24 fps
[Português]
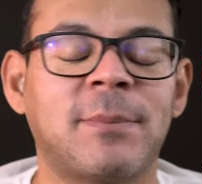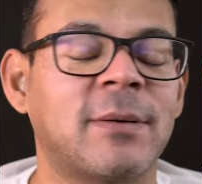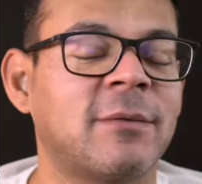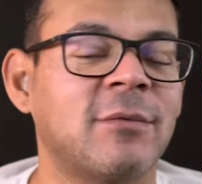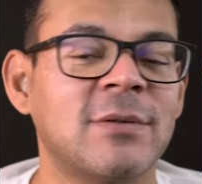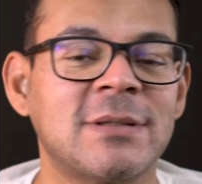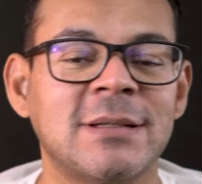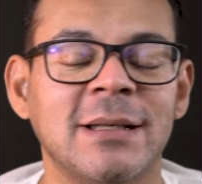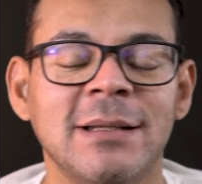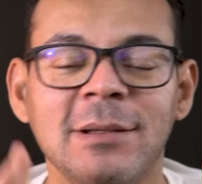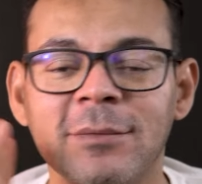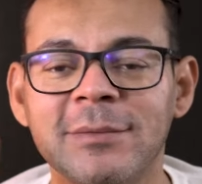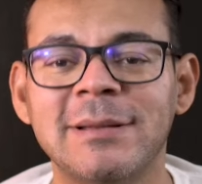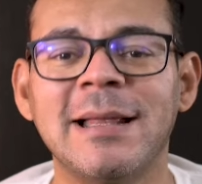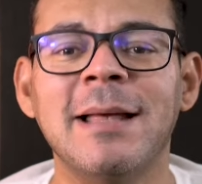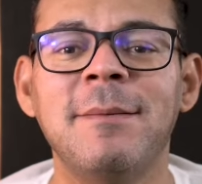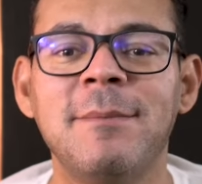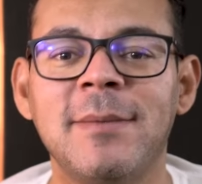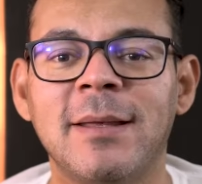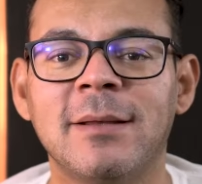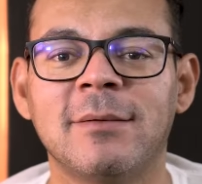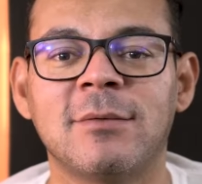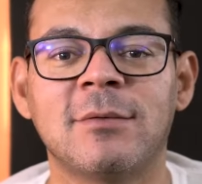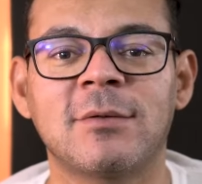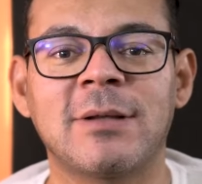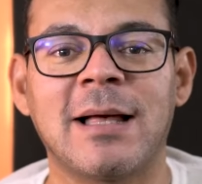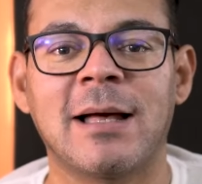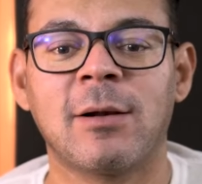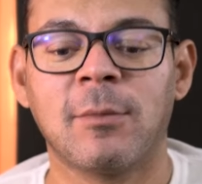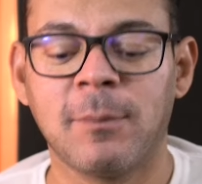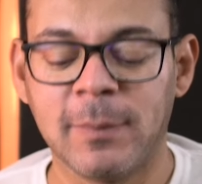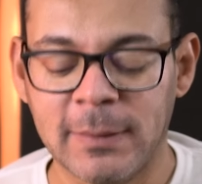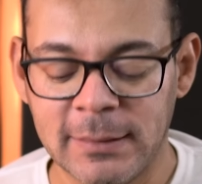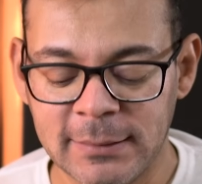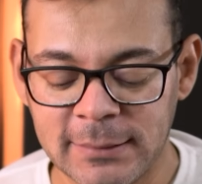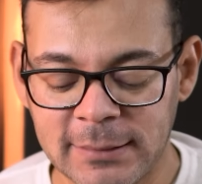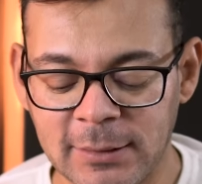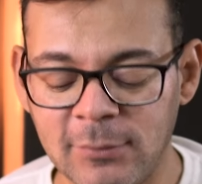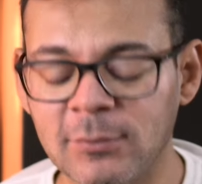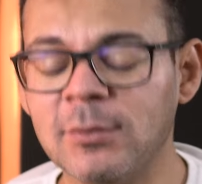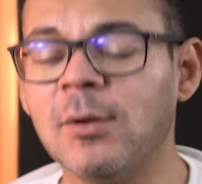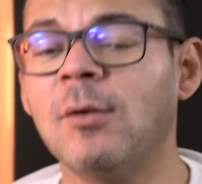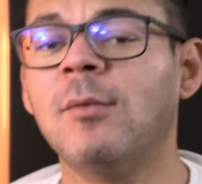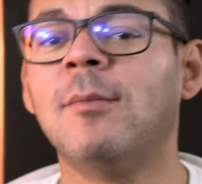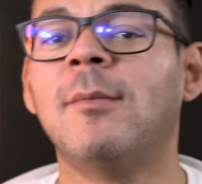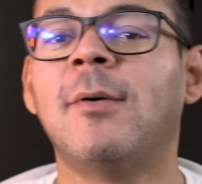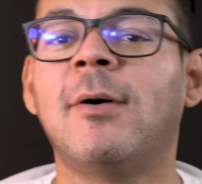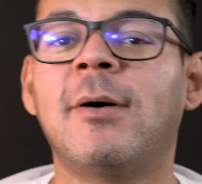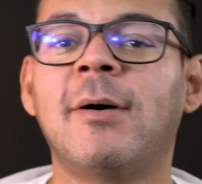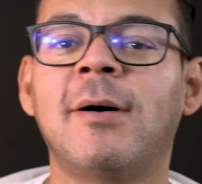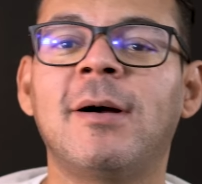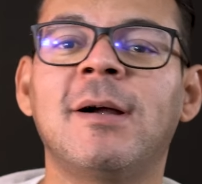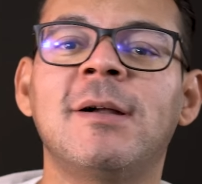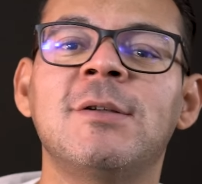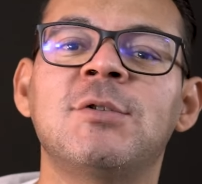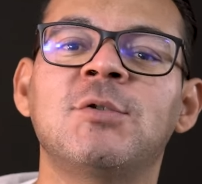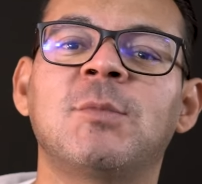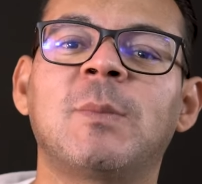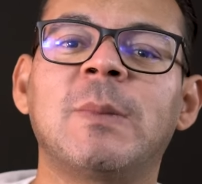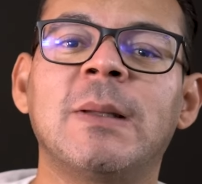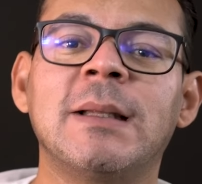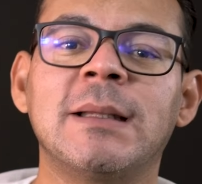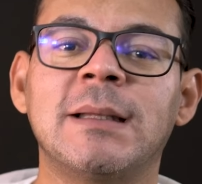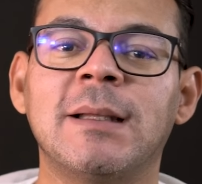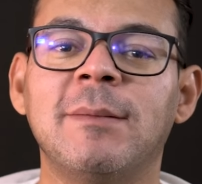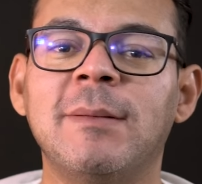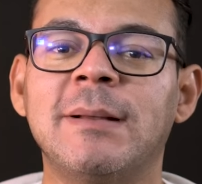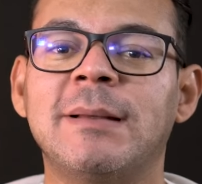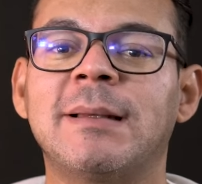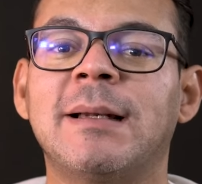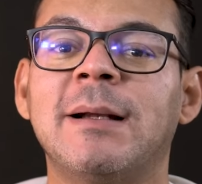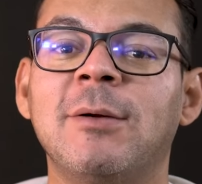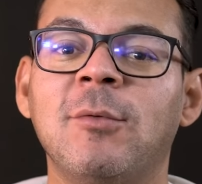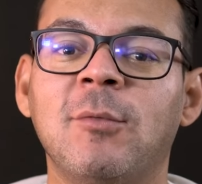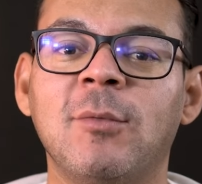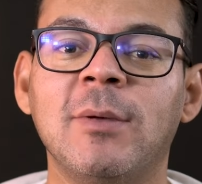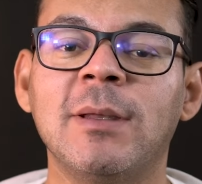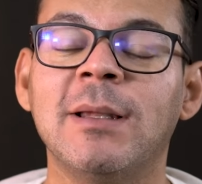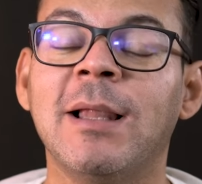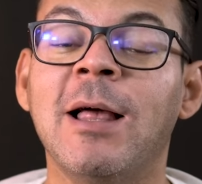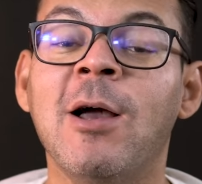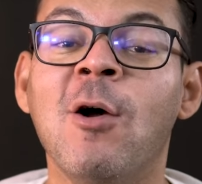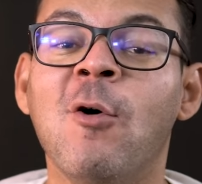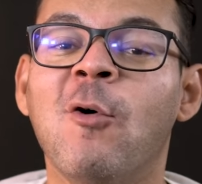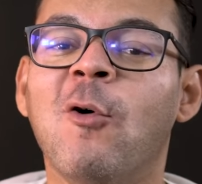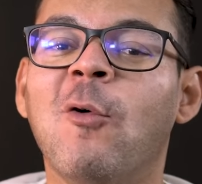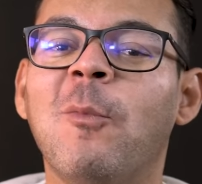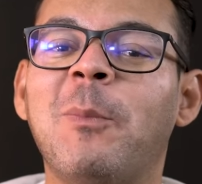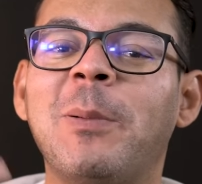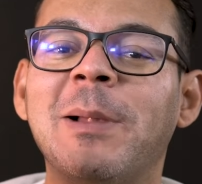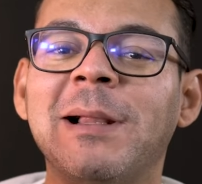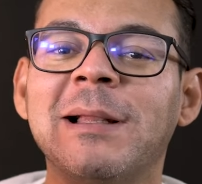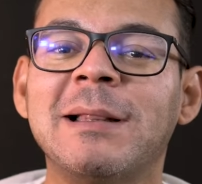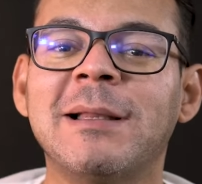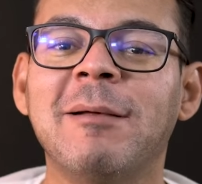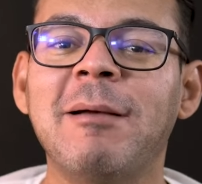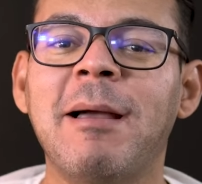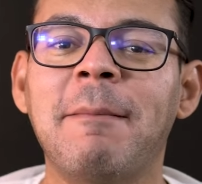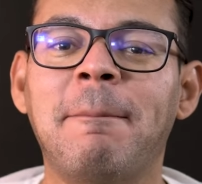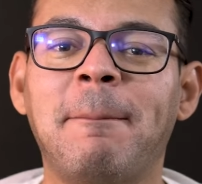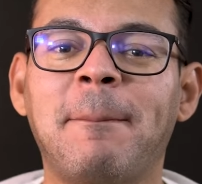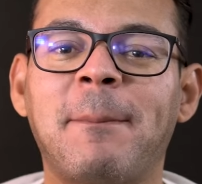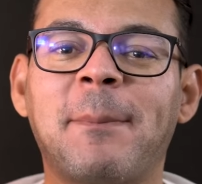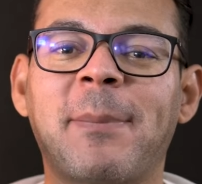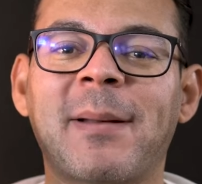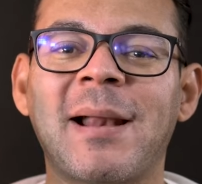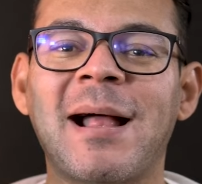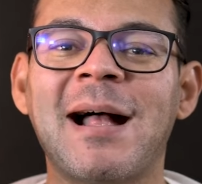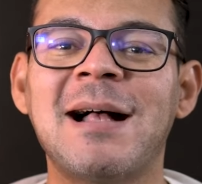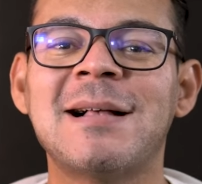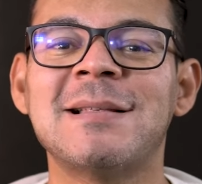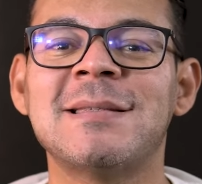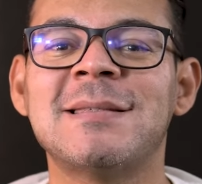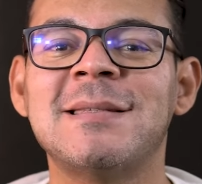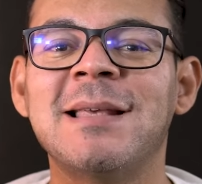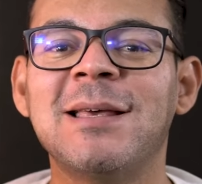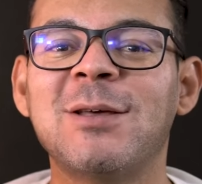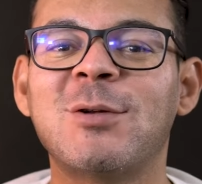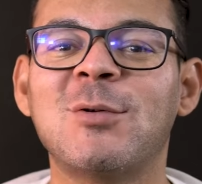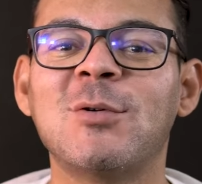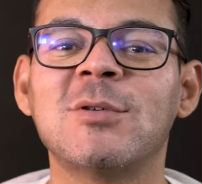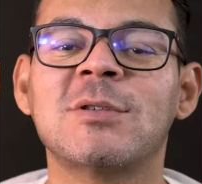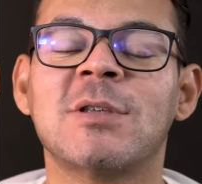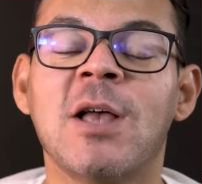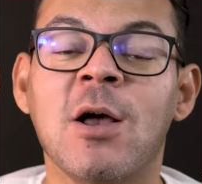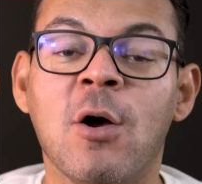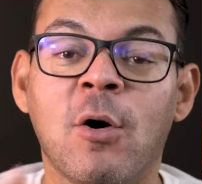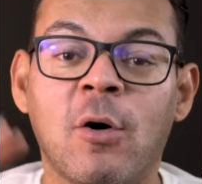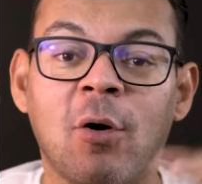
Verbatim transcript: Para você não ter medo, cara. O plantão não morde, o plantão é tranquilo, o plantão é prazeroso.